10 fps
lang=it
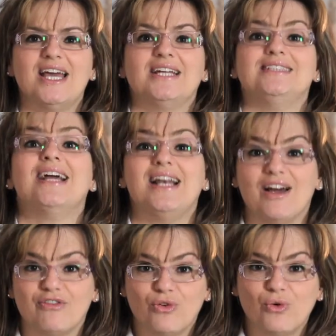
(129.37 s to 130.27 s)
del
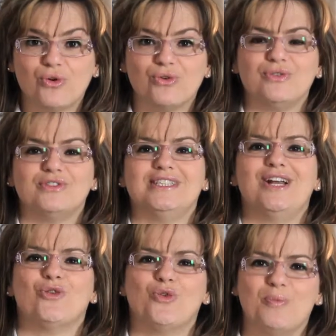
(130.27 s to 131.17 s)
lavoro,
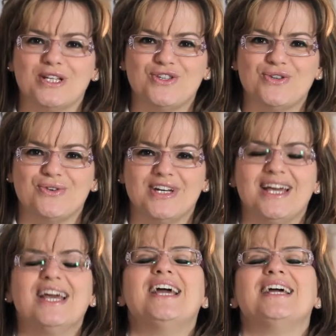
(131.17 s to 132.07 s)
dell'occupazione
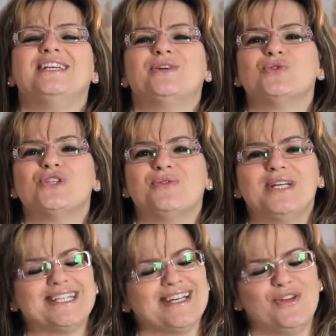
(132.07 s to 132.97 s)
e di
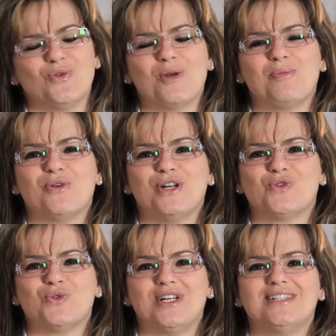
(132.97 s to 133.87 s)
conseguenza, in una parola sola,